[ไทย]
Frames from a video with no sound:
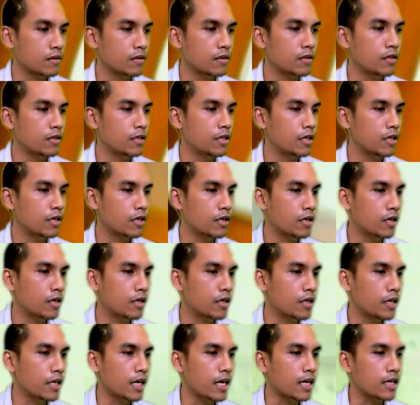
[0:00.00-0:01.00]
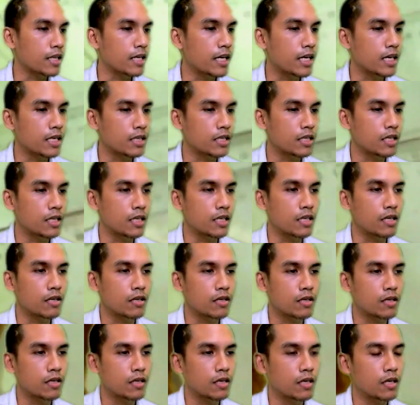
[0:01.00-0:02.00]
ทีนี้ก็อย่างแรกเลยเรา
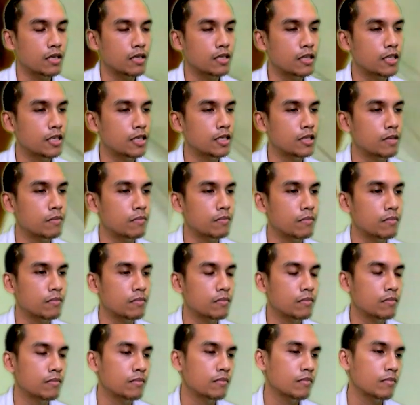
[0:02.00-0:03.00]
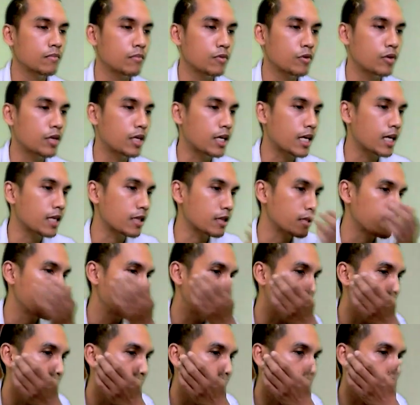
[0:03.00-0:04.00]
ก็เริ่มด้วยการตี
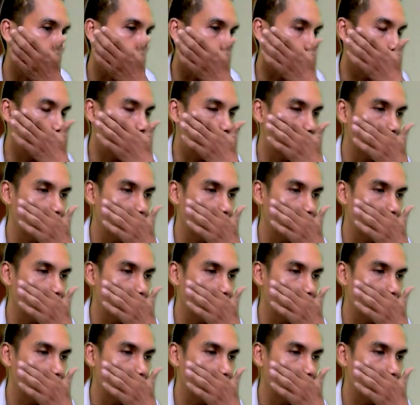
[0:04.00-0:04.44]
เส้นก่อน